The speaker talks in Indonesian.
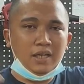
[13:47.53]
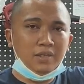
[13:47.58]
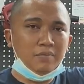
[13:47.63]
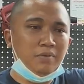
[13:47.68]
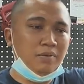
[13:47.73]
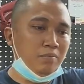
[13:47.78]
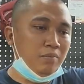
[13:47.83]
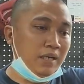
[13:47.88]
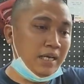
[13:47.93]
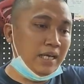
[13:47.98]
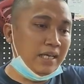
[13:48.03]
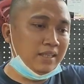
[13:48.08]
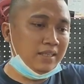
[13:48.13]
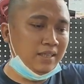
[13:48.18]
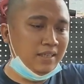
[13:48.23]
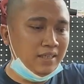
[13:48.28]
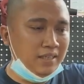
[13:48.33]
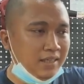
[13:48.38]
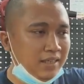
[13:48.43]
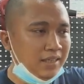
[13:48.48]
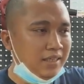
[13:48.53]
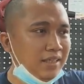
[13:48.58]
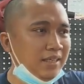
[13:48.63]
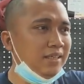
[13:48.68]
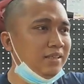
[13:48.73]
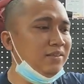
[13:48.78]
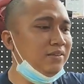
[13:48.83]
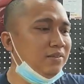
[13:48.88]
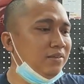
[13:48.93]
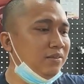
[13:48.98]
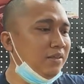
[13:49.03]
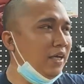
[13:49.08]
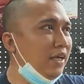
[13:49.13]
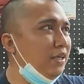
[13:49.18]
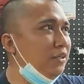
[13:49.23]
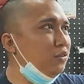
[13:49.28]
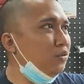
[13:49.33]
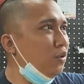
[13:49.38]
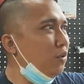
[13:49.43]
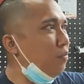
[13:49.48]
yang lebih berat itu. Nah
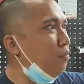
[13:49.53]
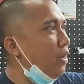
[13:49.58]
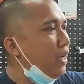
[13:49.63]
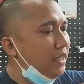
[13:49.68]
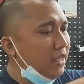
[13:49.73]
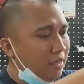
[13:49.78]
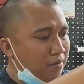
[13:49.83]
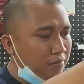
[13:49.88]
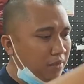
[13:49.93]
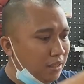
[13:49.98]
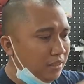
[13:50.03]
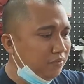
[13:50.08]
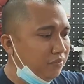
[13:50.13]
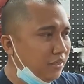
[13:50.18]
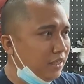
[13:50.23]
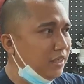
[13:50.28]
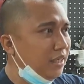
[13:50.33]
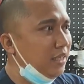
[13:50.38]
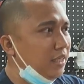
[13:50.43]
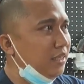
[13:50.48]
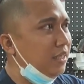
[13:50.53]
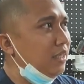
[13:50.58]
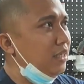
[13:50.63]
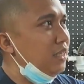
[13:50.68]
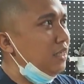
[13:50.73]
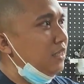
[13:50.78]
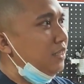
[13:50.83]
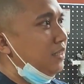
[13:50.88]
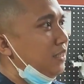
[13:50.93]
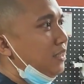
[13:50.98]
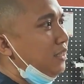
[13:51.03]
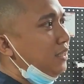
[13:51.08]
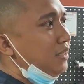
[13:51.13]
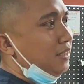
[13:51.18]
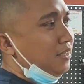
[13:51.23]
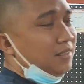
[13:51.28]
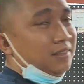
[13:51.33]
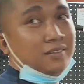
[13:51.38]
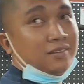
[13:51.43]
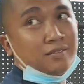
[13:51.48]
ini juga banyak banget variannya. rumpunya ada
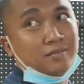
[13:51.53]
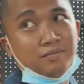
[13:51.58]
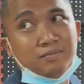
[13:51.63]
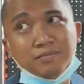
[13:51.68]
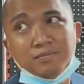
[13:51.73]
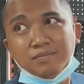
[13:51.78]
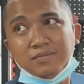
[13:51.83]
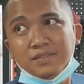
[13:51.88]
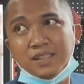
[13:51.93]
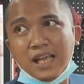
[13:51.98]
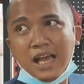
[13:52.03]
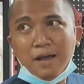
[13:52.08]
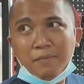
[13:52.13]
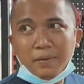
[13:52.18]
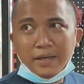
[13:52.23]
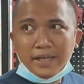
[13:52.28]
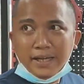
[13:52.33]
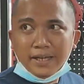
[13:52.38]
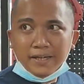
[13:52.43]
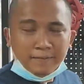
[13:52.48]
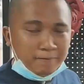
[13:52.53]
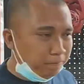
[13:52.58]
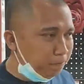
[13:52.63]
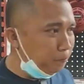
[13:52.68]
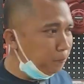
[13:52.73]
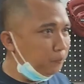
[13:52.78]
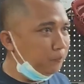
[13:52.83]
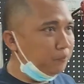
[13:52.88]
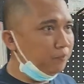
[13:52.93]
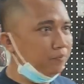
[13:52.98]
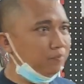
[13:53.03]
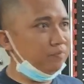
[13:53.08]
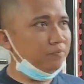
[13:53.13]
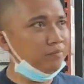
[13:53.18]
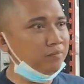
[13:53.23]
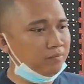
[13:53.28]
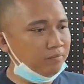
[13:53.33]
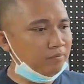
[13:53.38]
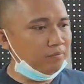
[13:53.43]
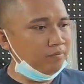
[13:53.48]
yang cordless juga. Apanya? Ini mesin
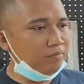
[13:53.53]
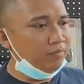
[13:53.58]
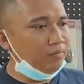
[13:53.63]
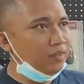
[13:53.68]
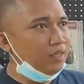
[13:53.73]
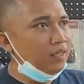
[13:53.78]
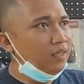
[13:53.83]
rumputnya.